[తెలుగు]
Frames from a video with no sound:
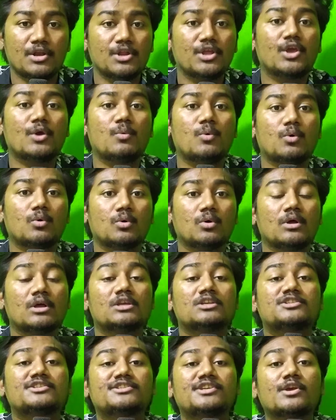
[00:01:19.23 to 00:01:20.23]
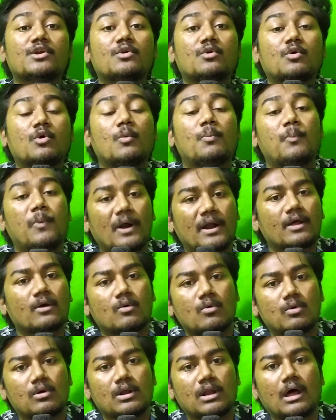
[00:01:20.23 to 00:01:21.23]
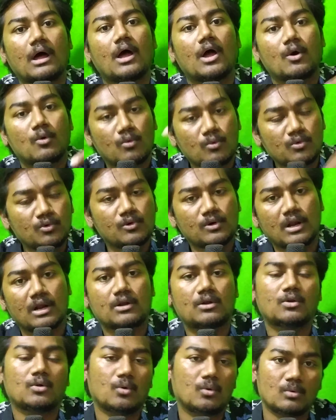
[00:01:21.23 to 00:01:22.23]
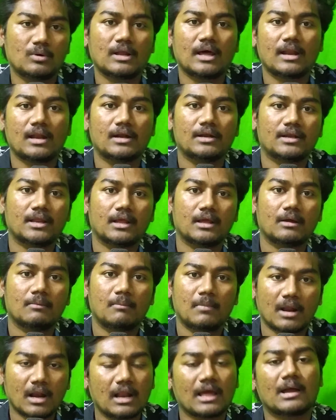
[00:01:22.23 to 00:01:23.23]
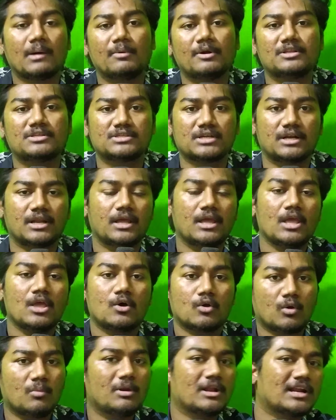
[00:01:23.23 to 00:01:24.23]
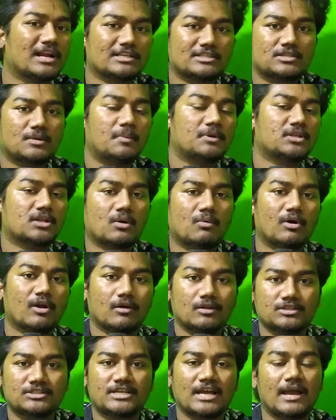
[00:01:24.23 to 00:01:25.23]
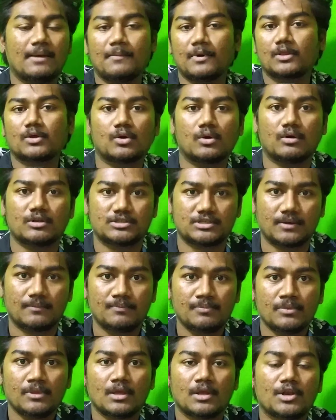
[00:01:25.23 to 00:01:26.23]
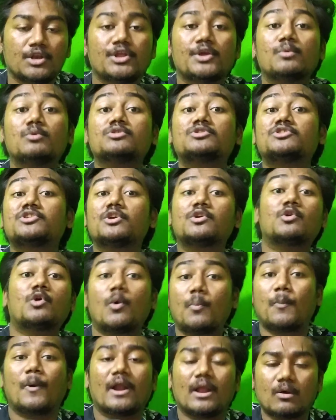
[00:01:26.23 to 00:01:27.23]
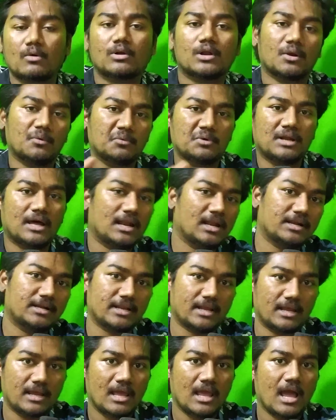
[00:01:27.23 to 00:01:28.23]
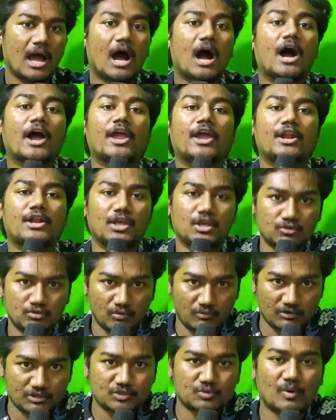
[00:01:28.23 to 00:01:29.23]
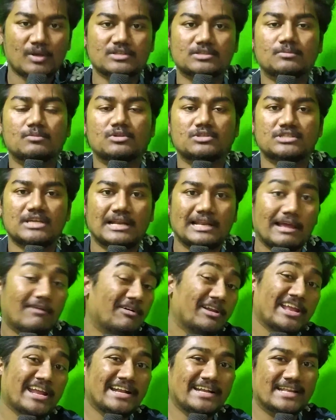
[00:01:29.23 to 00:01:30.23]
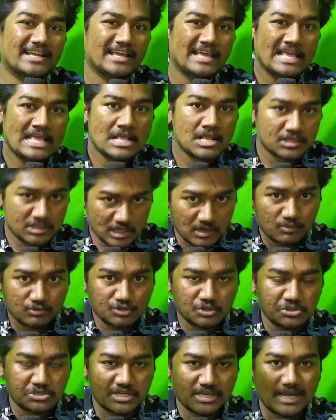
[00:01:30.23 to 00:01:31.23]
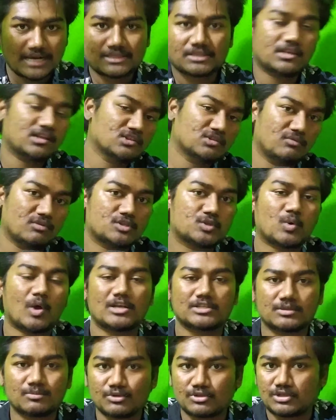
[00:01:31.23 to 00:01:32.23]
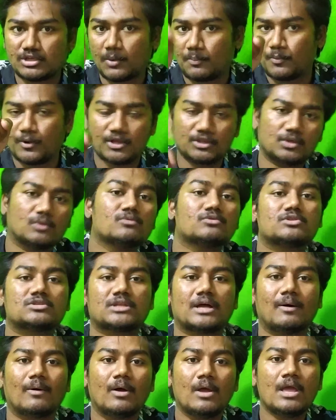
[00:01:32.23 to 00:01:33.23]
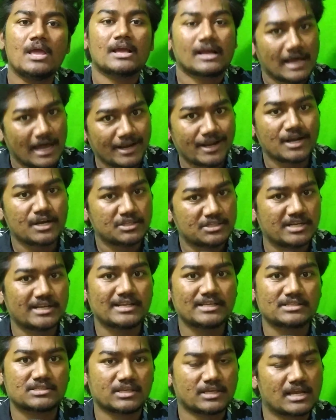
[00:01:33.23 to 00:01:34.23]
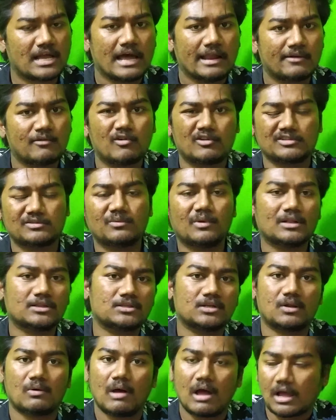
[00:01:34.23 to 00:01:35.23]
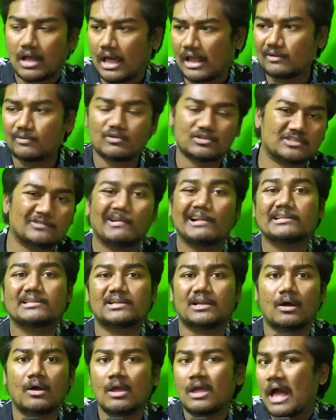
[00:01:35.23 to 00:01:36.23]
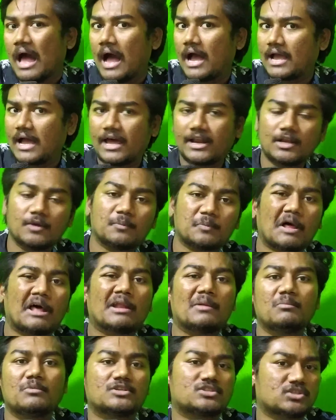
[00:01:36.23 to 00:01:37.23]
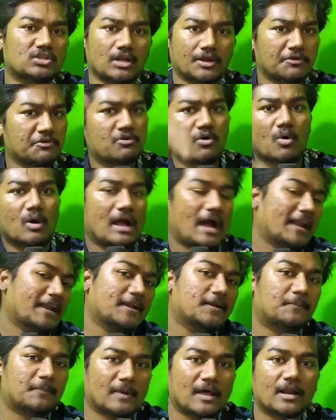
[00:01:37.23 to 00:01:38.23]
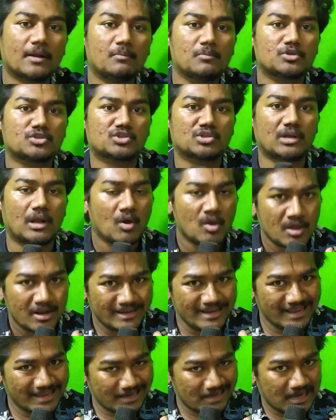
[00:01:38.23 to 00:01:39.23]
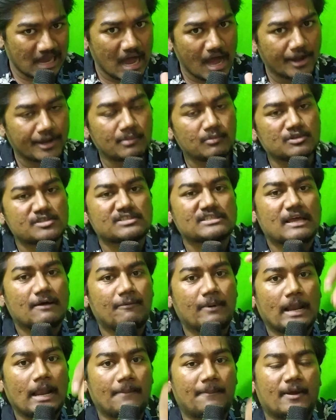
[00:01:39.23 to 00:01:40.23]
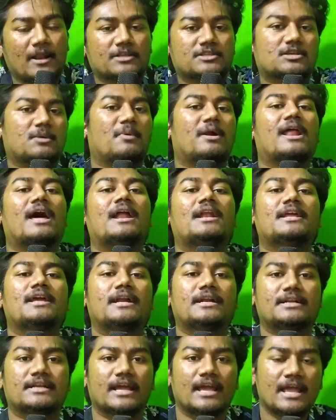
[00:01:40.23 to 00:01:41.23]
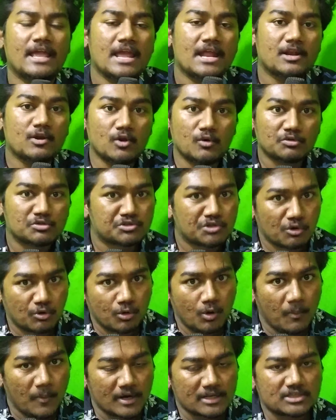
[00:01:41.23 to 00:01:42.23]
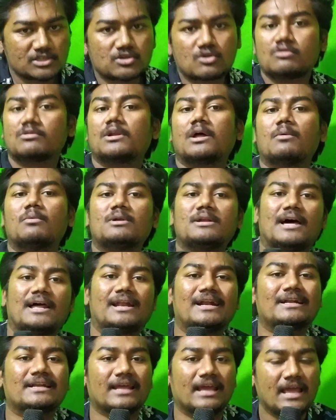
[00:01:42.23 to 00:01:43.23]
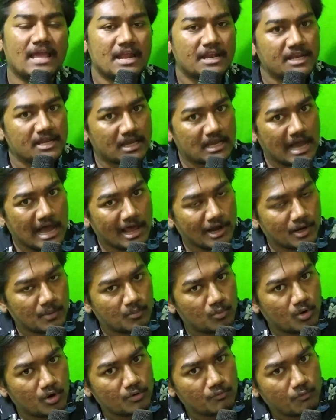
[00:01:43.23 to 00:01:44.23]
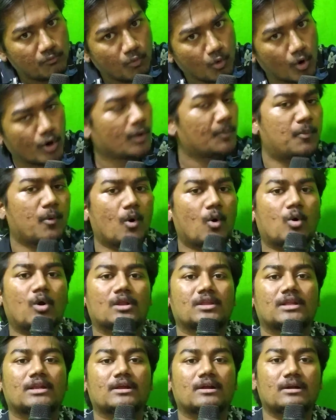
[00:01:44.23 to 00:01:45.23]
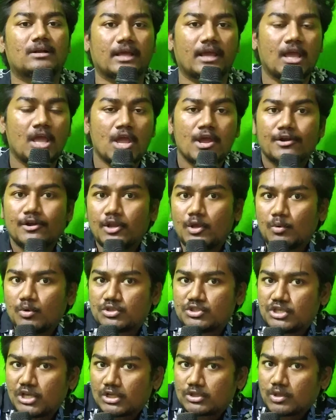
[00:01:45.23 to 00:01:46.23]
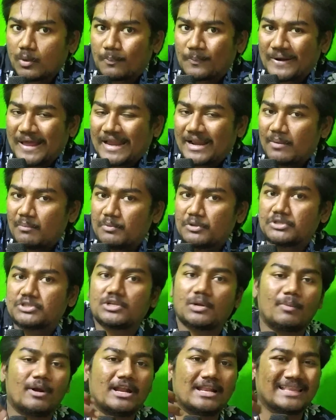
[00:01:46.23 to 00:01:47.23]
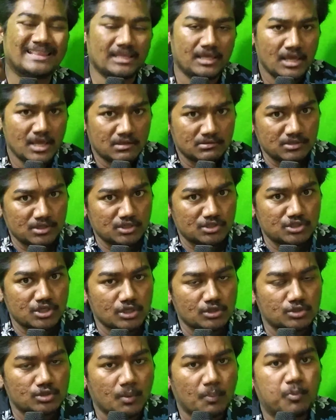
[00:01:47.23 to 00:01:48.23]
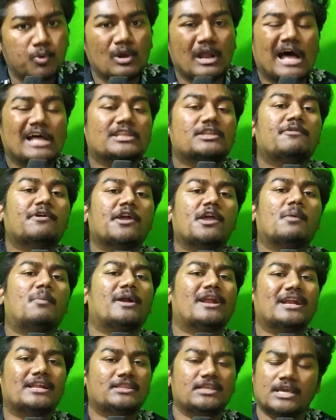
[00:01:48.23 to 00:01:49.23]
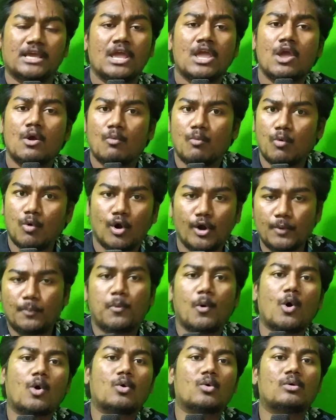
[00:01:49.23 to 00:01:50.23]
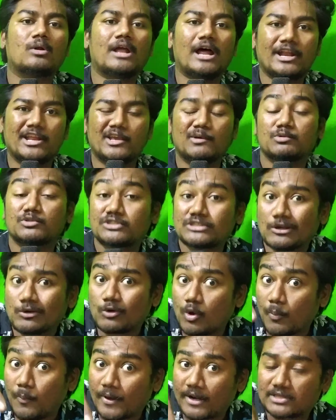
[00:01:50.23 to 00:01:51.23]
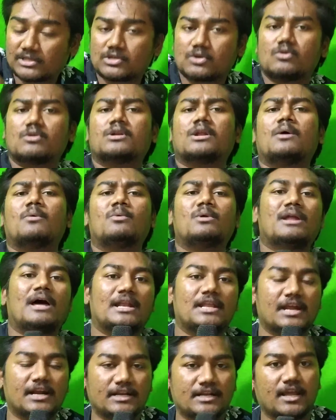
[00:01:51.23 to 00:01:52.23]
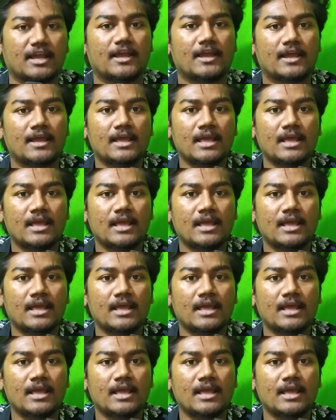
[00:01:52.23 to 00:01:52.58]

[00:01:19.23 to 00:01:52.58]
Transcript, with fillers: నీవు సిగ్గుపడకుండా ఉండునట్లు ఉండాలంటే మరలా గమనించండి రోమిలకు రాసిన పత్రిక ఒకటో అధ్యాయం పదకొండవ వచ్చాం నీవు సిగ్గుపడకుండా ఉండాలంటే ఆయన ఎందు విశ్వాసం ఉంచాలి ఎవరి అంటే సర్వ సృష్టికర్త ఎందు విశ్వాసం ఉంచి ఎప్పుడైతే ఉంచుతావు కార్యాన్ని జరిగించి ఈ కార్యం కోసం వెళ్తున్నావు ఆ కార్యం కోసం వెళ్తున్నాం ఆ కార్యాన్ని ప్రారంభిస్తున్నా ఇంకొక కార్యాన్ని ప్రారంభిస్తున్నా నీ కార్యము సఫలపరచబడాలి అంటే నువ్వు సిగ్గుపరచకుండా ఉండాలంటే నీ కార్యంలో నువ్వు ఓడిపోకూడదు అనుకుంటే నీవు చేతితో ప్రారంభించబడినది నీ చేతితో పునాది వేయబడినది ఓడిపోకుండా నీవు సిగ్గుపరచకుండా ఉండాలి అంటే